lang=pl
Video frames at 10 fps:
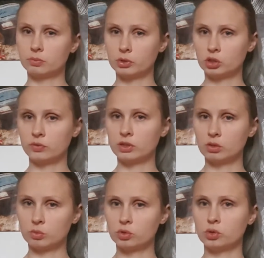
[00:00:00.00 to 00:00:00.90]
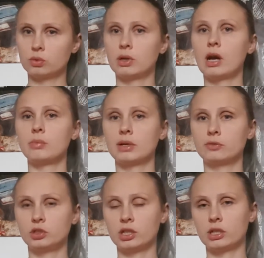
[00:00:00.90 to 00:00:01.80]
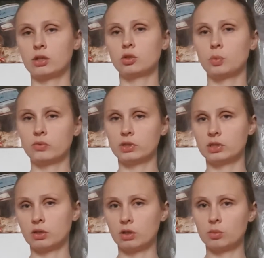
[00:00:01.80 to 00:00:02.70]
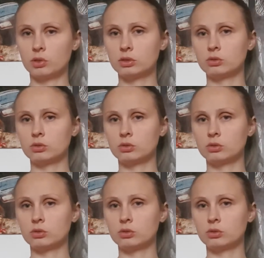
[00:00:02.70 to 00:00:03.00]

Podświadomość uruchamia w ciele odpowiednie hormony,